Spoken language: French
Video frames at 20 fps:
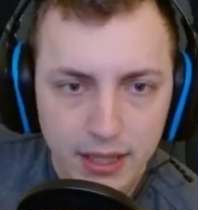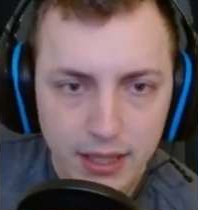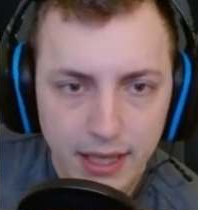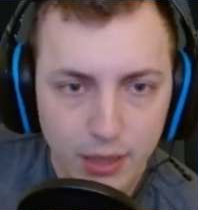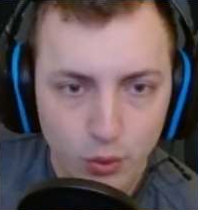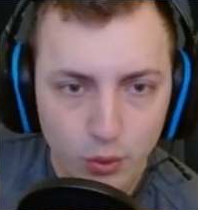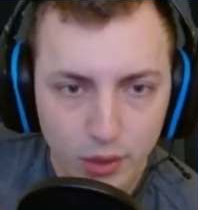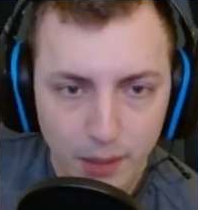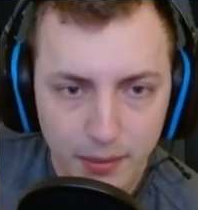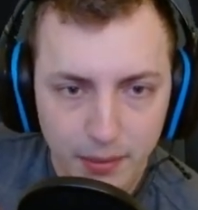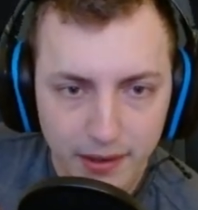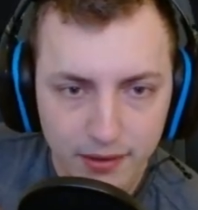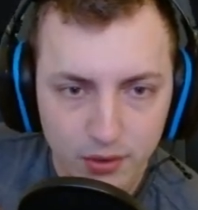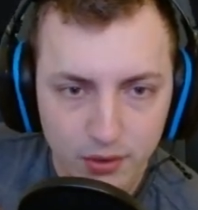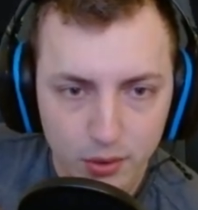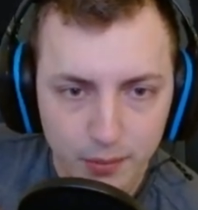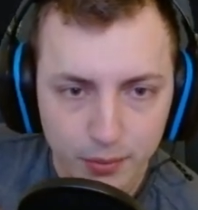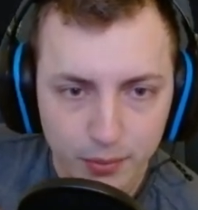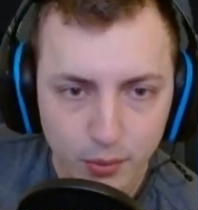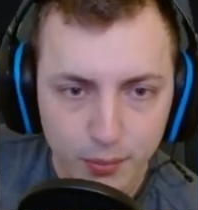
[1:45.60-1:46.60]
Et donc là, par
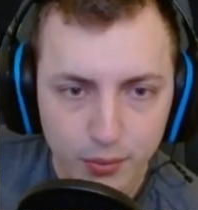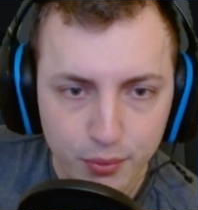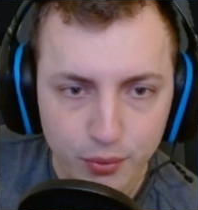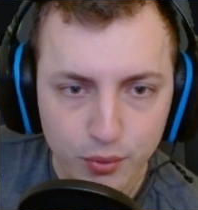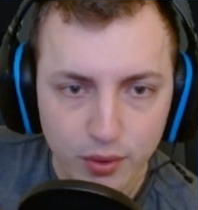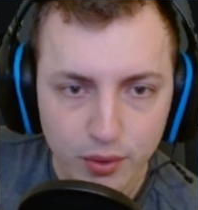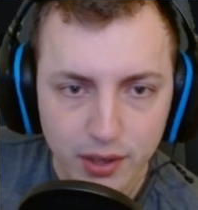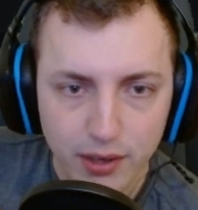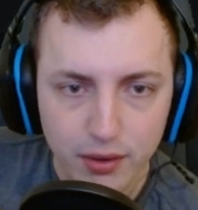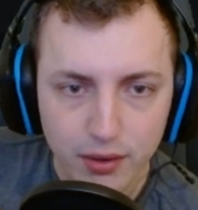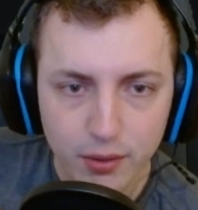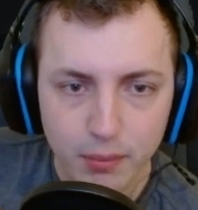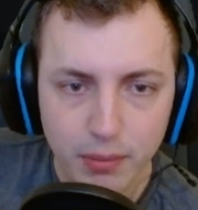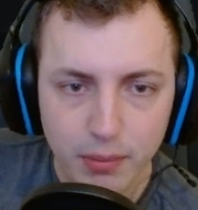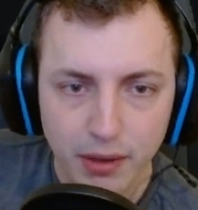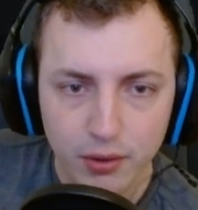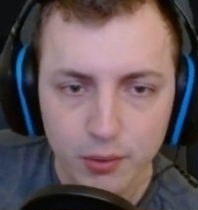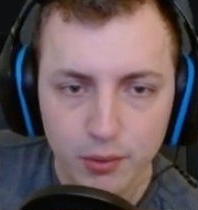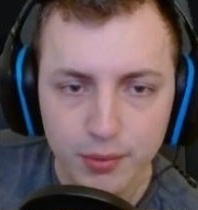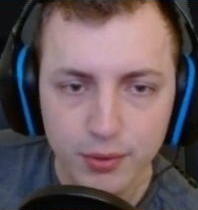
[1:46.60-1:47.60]
exemple, on peut voir
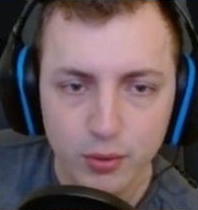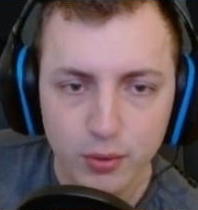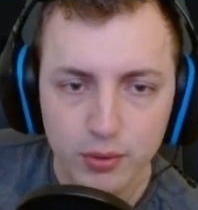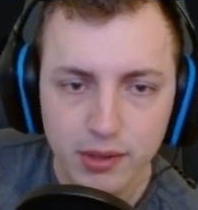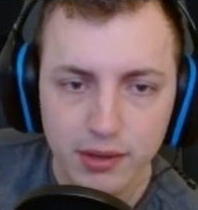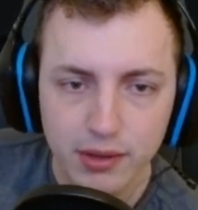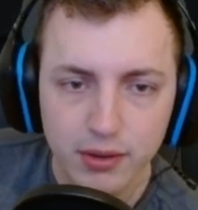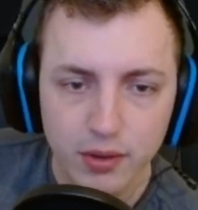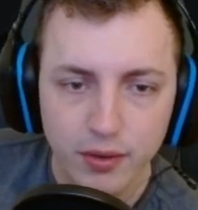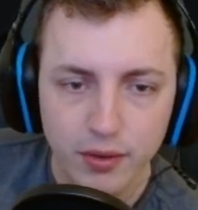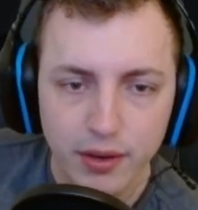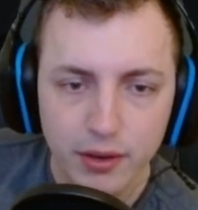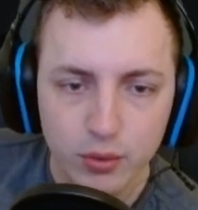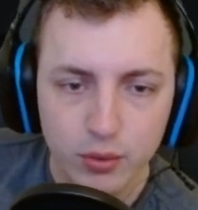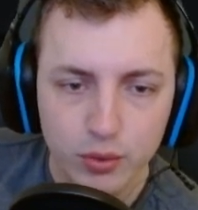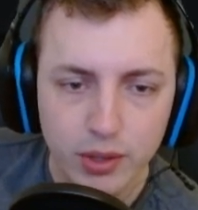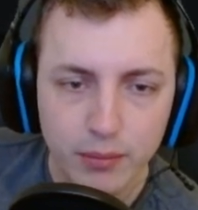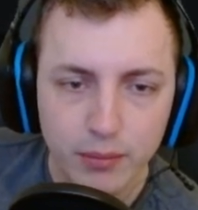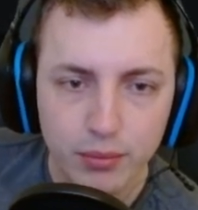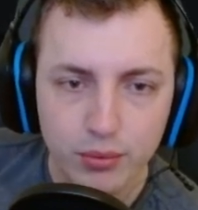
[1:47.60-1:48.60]
plein d'options qui s'offrent à
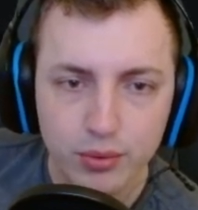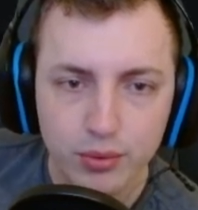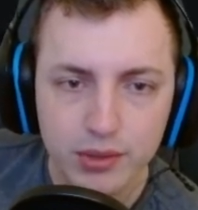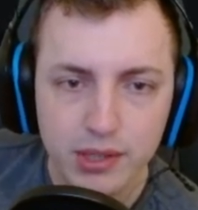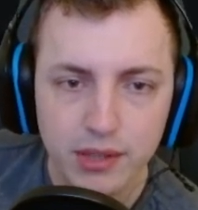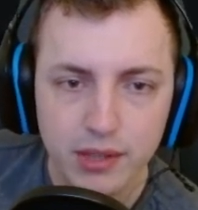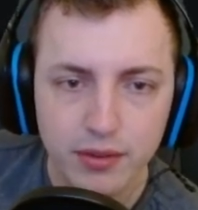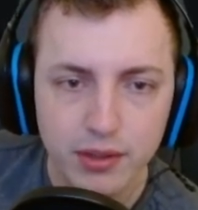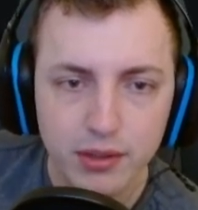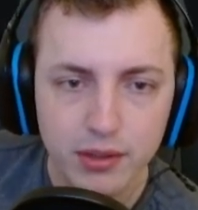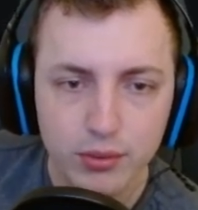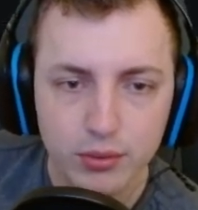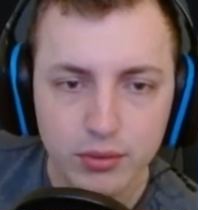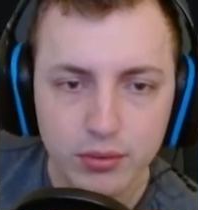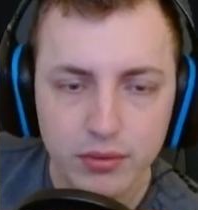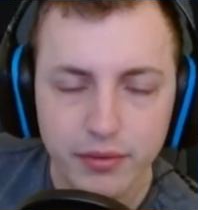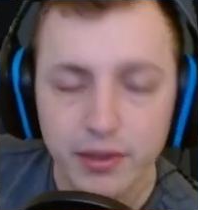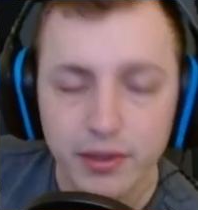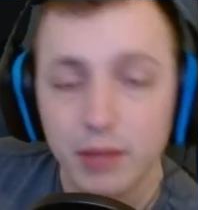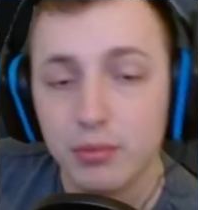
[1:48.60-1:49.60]
nous. Il y a beaucoup de chiffres et tout,
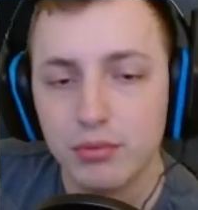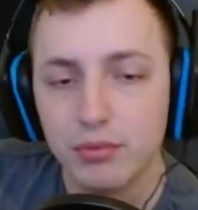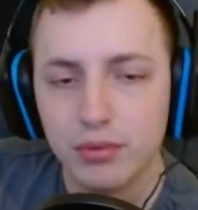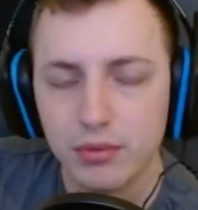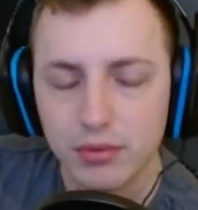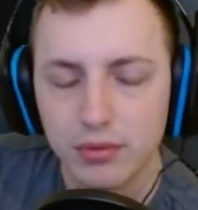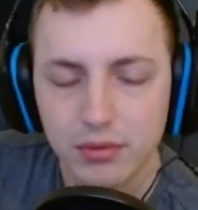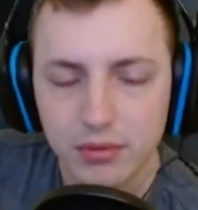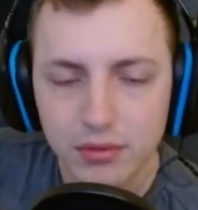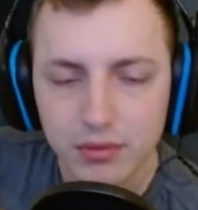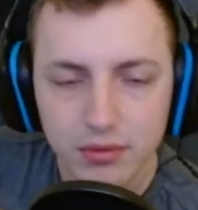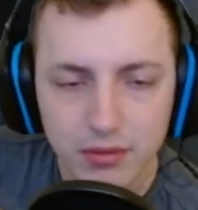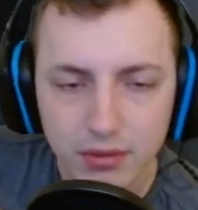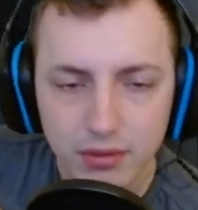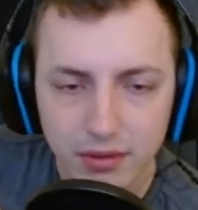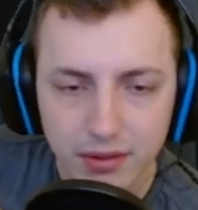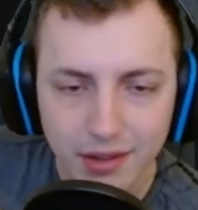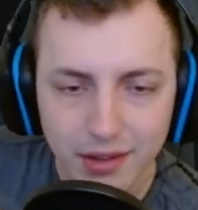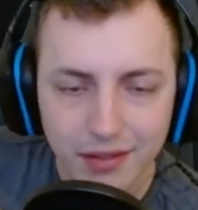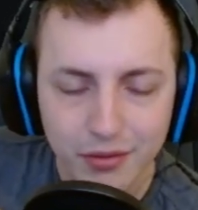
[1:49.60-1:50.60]
enfin, il y a beaucoup
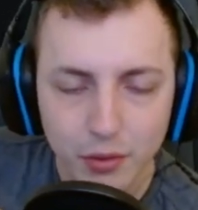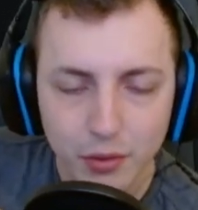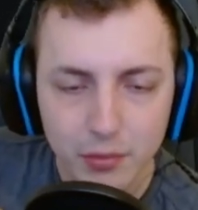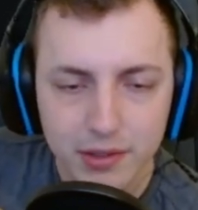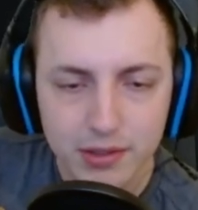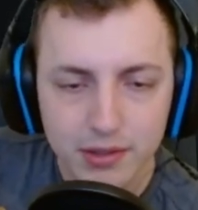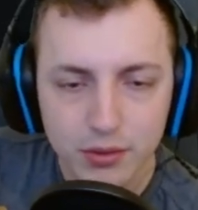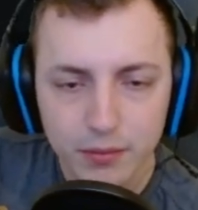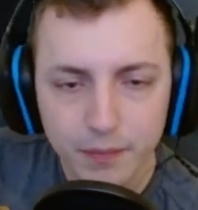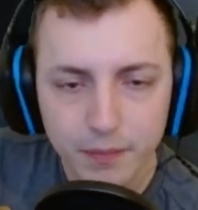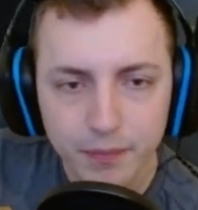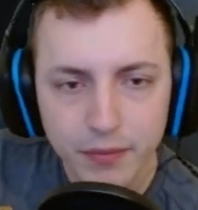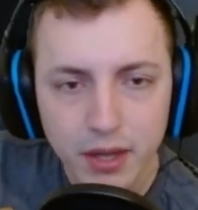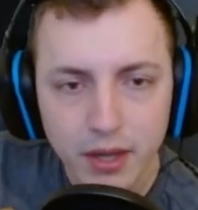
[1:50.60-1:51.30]
d'informations.